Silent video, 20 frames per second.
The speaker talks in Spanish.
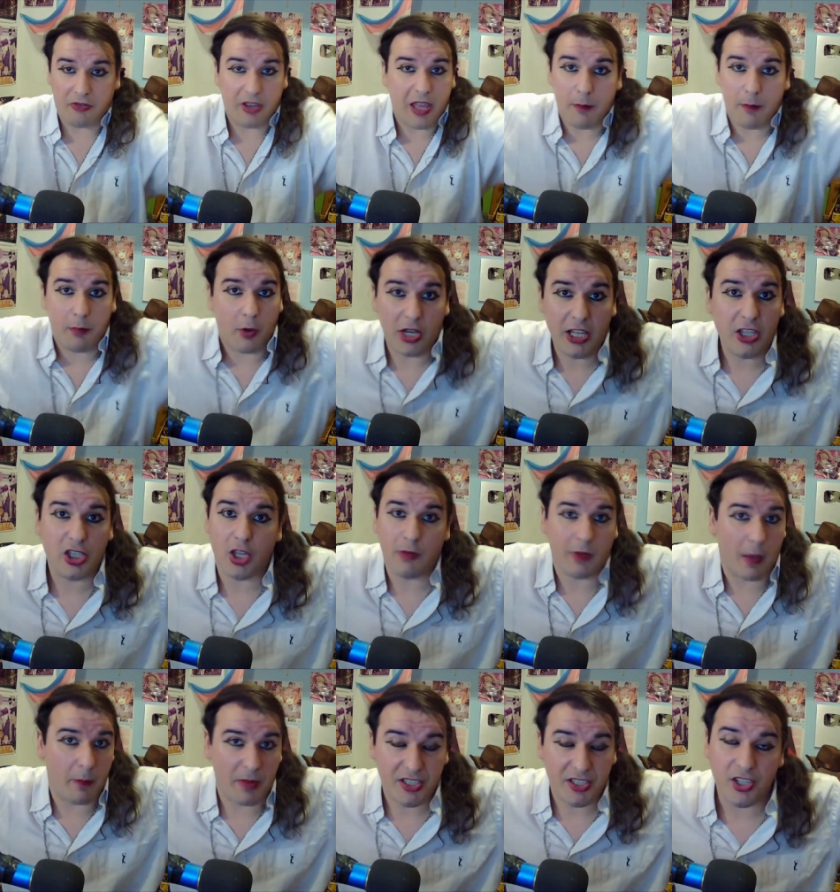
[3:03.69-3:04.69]
Fede Polito
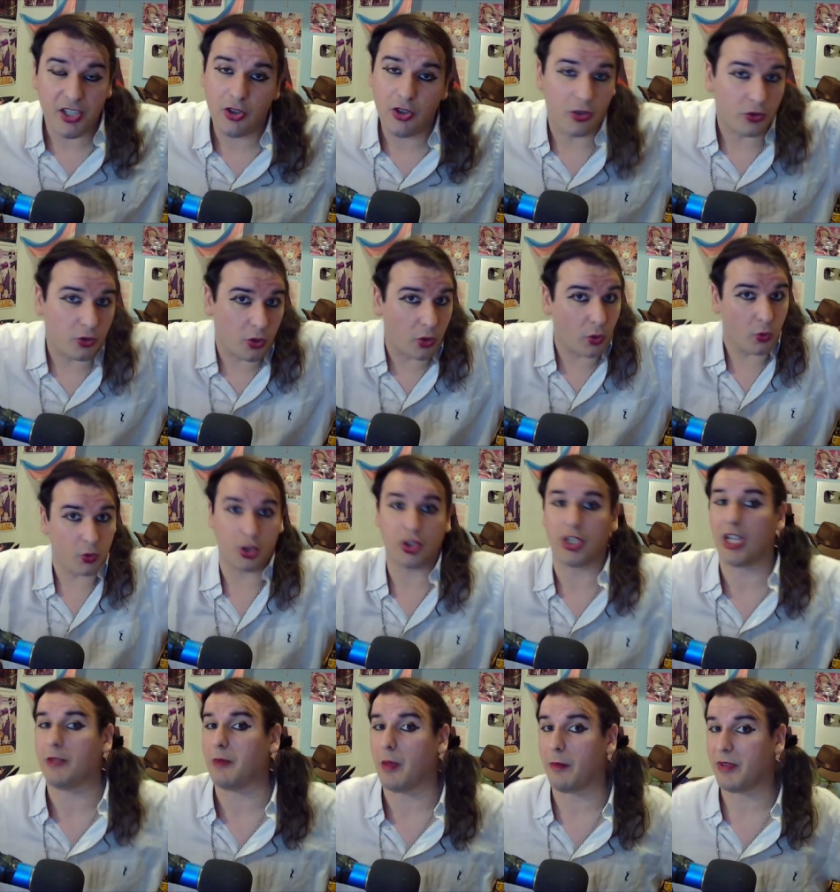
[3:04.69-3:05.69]
es mi apellido, estoy
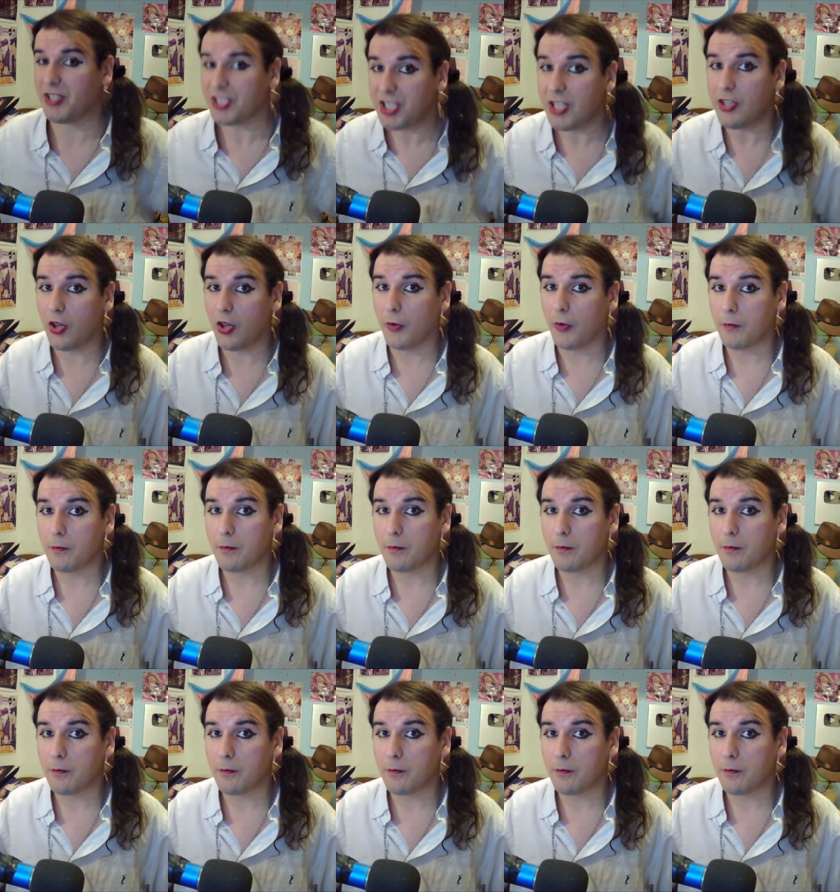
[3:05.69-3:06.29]
orgullosa de mi apellido,